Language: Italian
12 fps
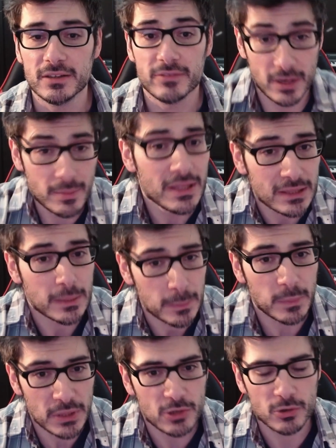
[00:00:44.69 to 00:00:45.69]
veramente
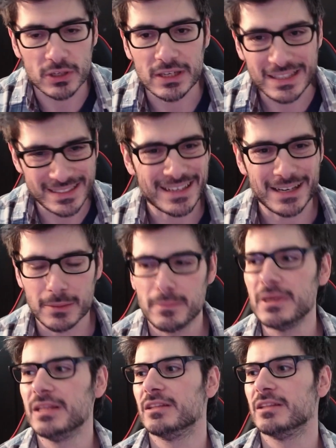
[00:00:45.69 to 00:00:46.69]
piccoli,
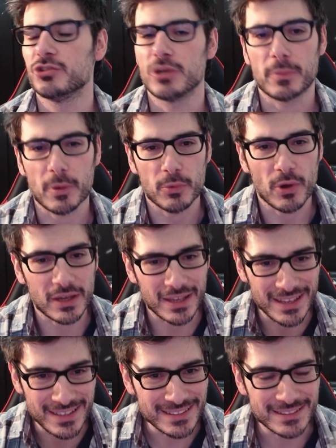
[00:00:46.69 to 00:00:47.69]
letteralmente, cioè proprio anche
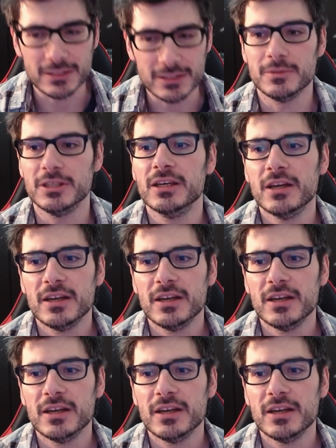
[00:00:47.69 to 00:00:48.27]
intimi.